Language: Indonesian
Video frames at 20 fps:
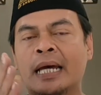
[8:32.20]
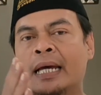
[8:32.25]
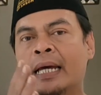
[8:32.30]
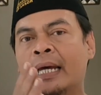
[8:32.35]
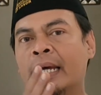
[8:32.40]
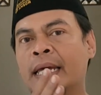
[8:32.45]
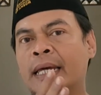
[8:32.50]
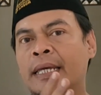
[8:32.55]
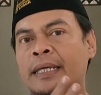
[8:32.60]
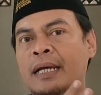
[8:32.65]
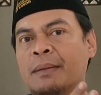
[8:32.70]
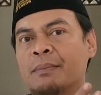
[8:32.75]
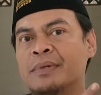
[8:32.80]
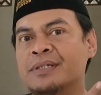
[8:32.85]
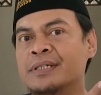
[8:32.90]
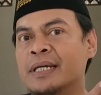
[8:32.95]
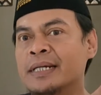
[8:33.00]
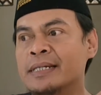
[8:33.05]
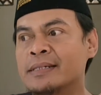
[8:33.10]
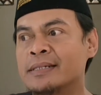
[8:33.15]
lah yang
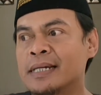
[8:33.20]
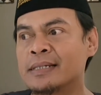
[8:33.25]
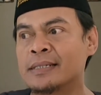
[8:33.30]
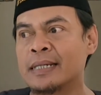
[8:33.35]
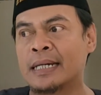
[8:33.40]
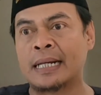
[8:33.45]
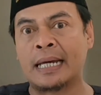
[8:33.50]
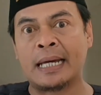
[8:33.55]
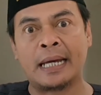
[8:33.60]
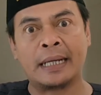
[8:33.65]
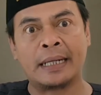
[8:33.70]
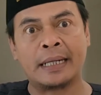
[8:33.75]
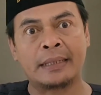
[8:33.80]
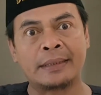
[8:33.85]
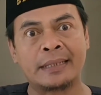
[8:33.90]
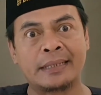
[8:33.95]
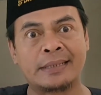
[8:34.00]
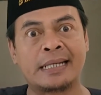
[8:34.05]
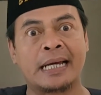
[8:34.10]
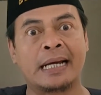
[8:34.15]
menjadi sasaran
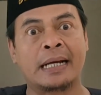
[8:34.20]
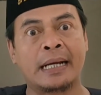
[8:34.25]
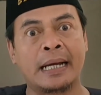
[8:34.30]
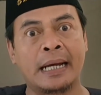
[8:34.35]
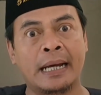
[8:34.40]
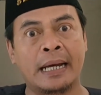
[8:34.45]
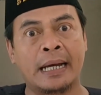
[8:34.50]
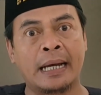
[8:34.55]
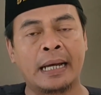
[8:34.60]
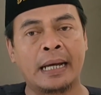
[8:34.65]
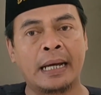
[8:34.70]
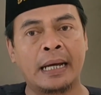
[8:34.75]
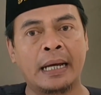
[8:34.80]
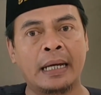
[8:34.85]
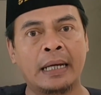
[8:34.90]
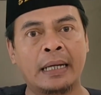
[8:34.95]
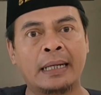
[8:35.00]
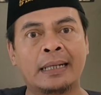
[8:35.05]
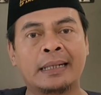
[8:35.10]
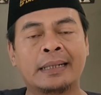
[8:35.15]
tersangka
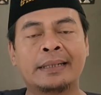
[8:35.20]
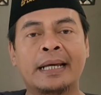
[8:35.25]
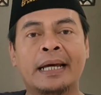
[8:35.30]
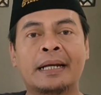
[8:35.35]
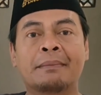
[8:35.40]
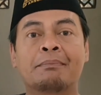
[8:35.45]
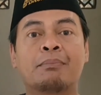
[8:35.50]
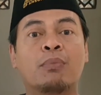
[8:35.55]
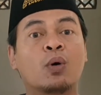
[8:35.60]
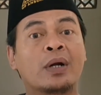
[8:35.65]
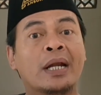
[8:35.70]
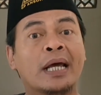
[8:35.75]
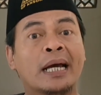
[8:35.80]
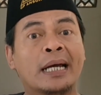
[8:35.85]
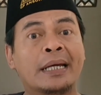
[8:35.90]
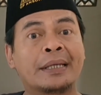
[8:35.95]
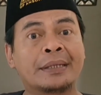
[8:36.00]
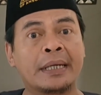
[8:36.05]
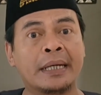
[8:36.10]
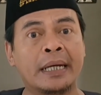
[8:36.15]
dan
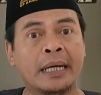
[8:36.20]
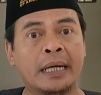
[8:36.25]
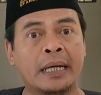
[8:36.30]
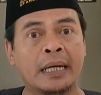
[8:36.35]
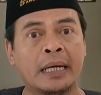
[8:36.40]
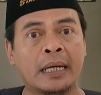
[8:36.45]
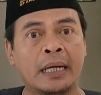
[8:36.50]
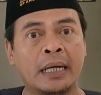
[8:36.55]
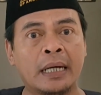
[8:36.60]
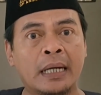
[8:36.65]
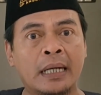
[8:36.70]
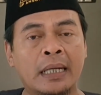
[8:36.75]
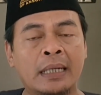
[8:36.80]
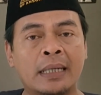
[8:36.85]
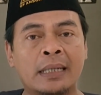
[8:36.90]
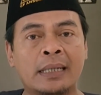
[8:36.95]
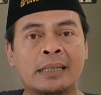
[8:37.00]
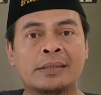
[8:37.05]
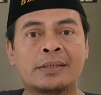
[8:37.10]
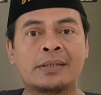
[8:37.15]
ponakannya.
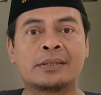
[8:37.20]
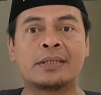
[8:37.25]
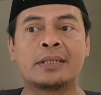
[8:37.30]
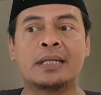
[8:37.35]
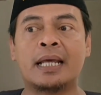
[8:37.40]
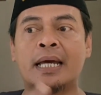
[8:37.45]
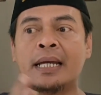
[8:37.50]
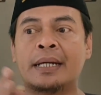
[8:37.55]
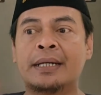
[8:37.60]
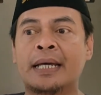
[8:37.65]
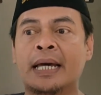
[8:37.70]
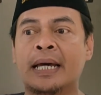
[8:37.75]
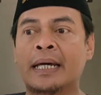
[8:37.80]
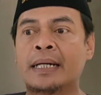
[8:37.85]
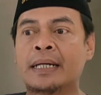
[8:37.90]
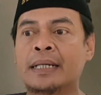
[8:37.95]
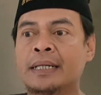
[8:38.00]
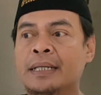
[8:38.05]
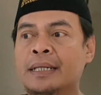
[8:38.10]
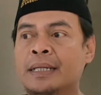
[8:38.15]
Setelah
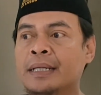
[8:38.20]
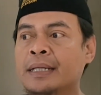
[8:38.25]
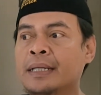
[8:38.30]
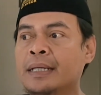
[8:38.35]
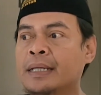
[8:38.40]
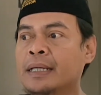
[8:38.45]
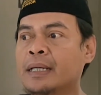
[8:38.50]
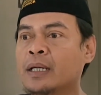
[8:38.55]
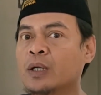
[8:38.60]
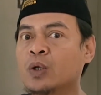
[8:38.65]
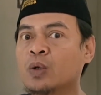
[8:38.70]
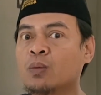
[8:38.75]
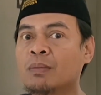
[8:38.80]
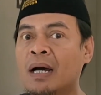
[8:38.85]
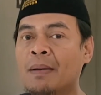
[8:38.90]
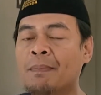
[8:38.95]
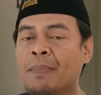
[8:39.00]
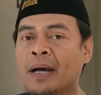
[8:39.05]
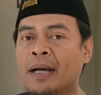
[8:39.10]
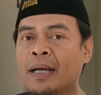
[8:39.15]
dari
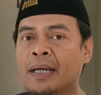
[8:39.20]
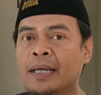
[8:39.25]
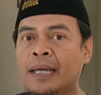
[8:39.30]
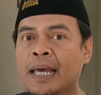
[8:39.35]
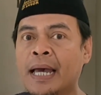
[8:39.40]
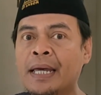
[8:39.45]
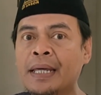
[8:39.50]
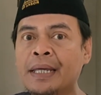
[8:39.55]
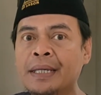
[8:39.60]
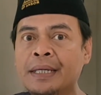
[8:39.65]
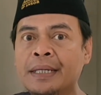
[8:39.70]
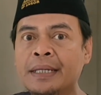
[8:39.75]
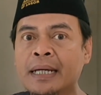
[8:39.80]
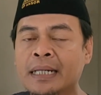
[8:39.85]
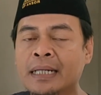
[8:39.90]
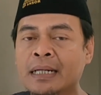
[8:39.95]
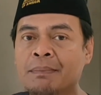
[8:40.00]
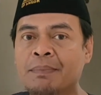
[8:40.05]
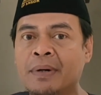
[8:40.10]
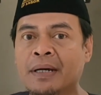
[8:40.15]
rumah Pak Kiai
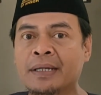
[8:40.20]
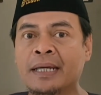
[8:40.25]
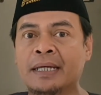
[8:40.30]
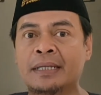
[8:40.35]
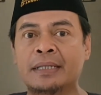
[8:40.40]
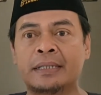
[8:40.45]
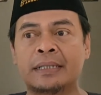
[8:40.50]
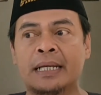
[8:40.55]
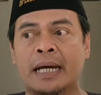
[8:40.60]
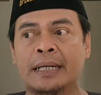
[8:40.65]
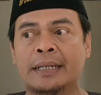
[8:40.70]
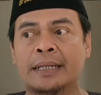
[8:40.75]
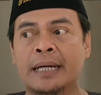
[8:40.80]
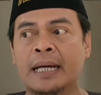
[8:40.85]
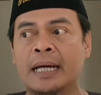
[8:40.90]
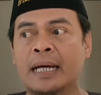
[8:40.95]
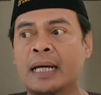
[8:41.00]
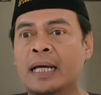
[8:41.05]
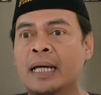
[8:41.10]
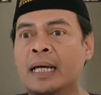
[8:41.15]
karena Pak Kiai tidak
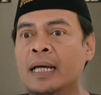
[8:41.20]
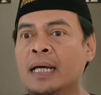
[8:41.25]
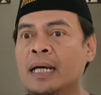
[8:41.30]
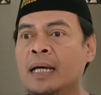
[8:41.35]
ada,